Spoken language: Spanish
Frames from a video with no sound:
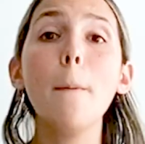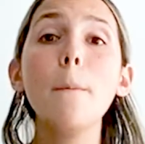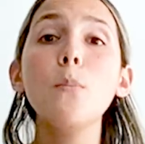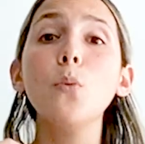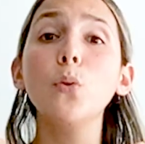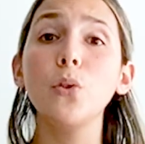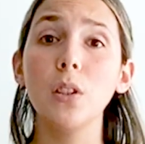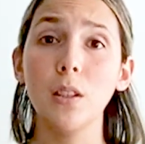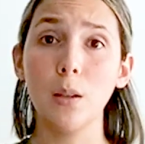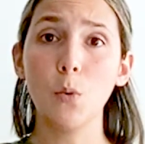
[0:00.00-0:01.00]

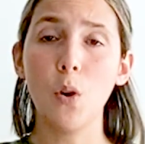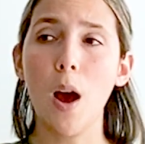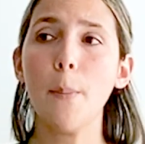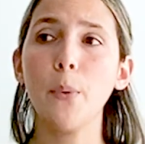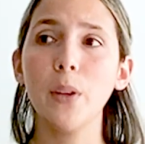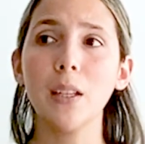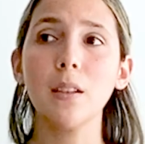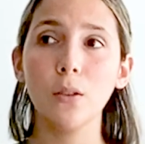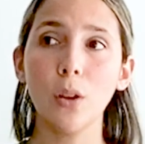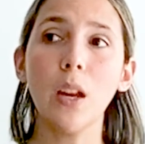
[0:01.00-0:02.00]
muchísimo a poder
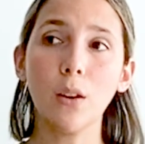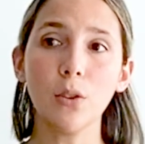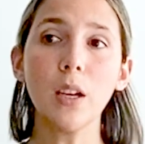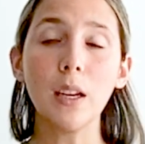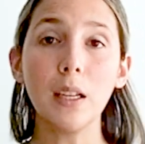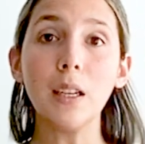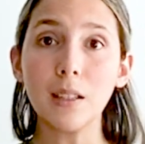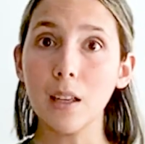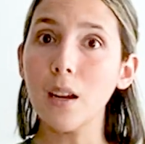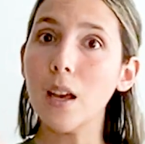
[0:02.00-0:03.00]
hacer todas las cosas que quería
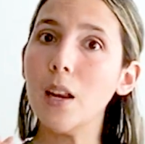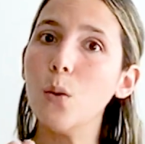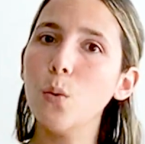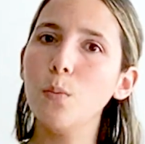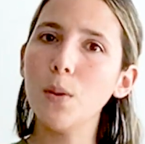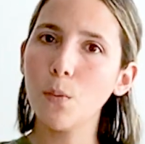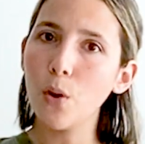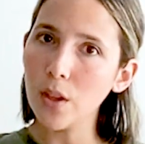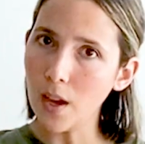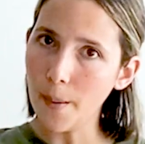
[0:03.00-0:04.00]
hacer en un mismo
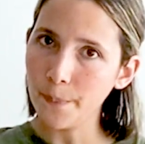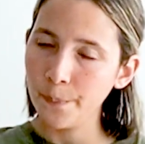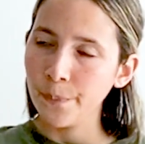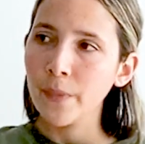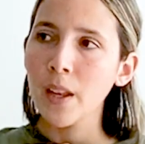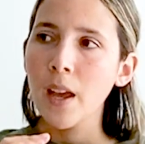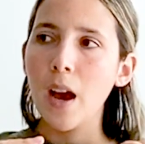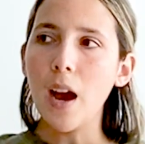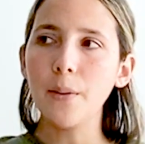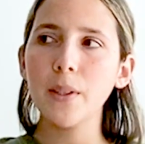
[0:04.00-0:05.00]
día.
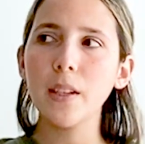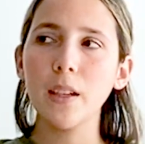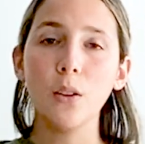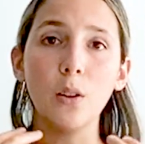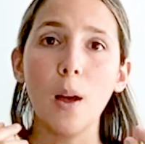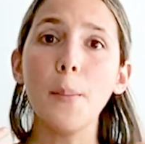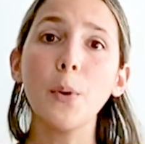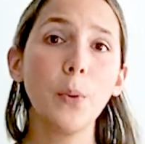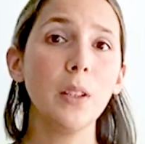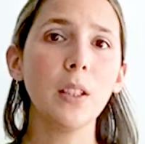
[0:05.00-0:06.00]
Hay veces que no nos
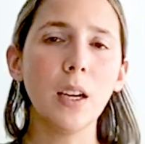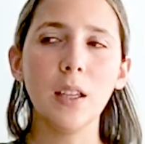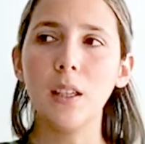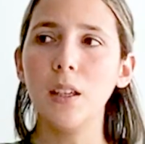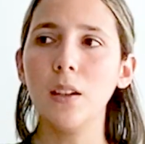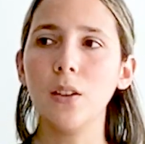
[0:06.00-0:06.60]
damos cuenta y